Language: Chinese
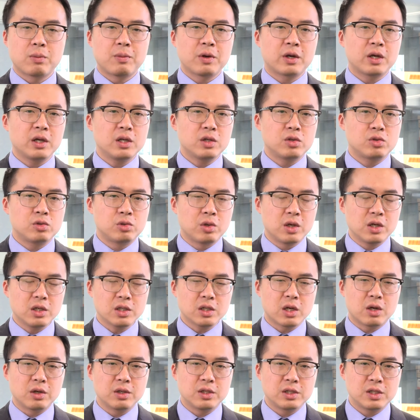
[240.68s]
们可以寻
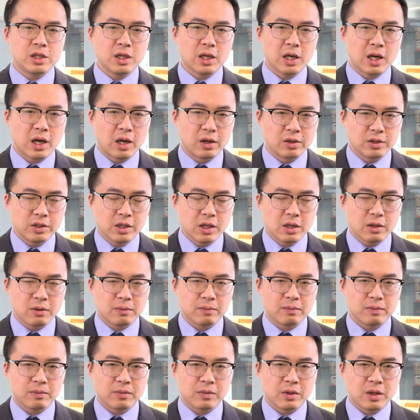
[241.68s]
找一些行业、
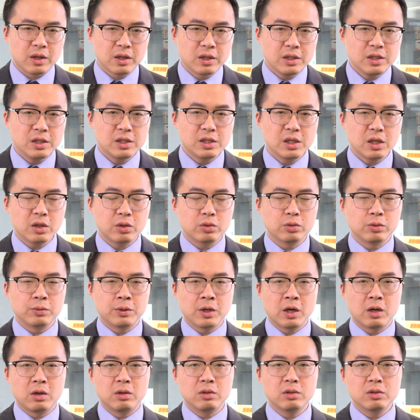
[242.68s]
一些股
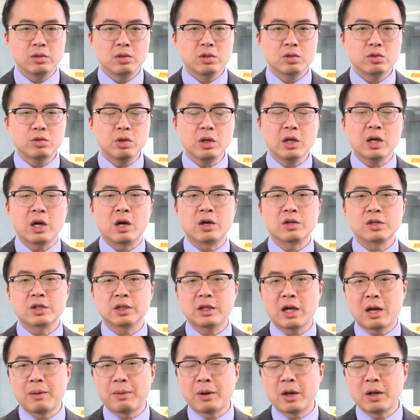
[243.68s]
票，最好是
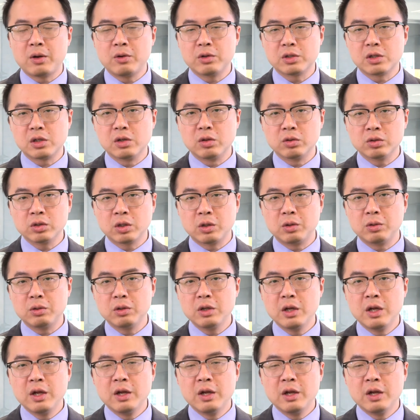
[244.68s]
大盘或者龙头，